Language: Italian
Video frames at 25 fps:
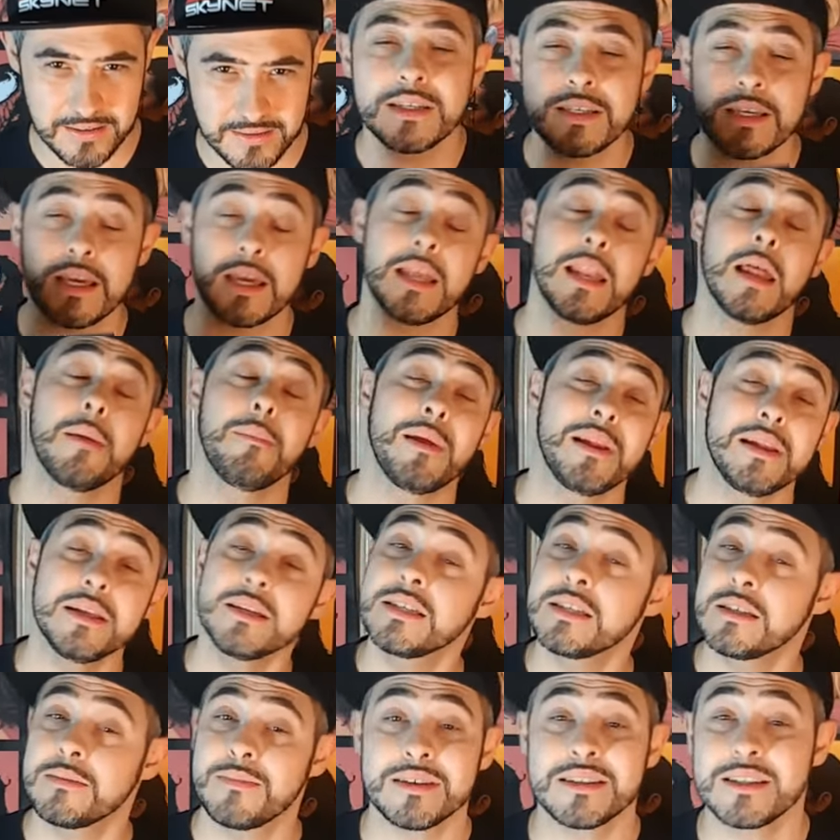Sì, la
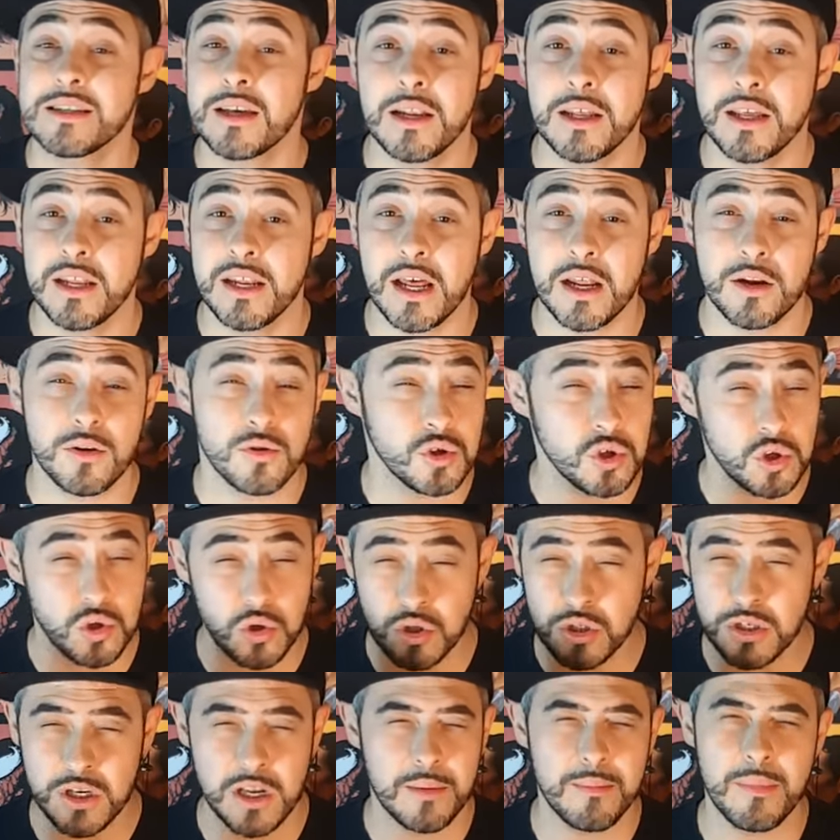bellissima Selina non se lo
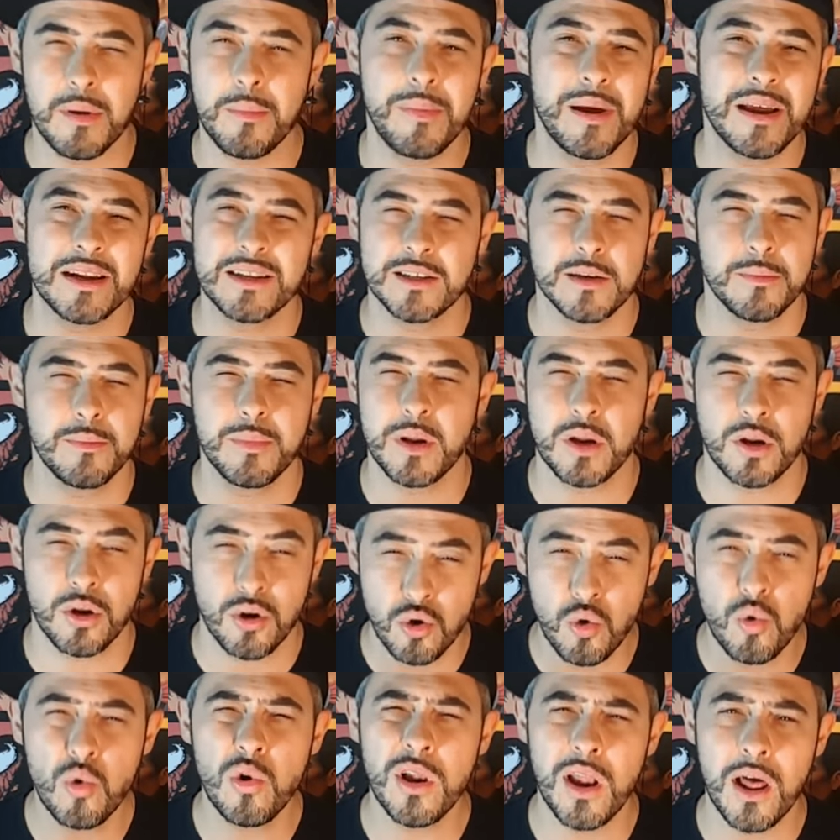sarebbe persa per
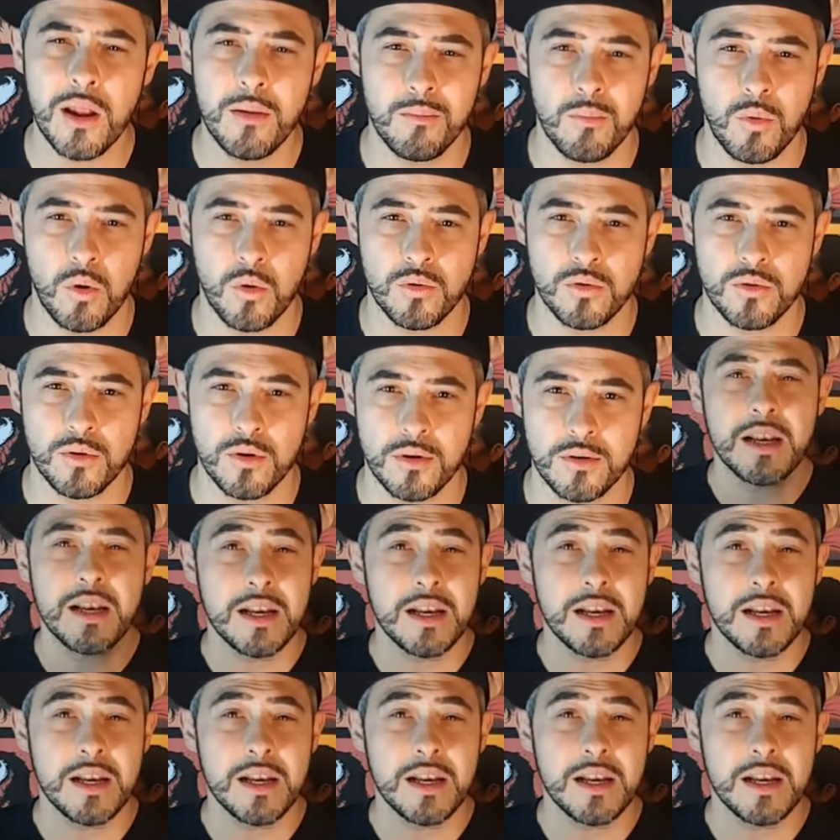nulla al mondo.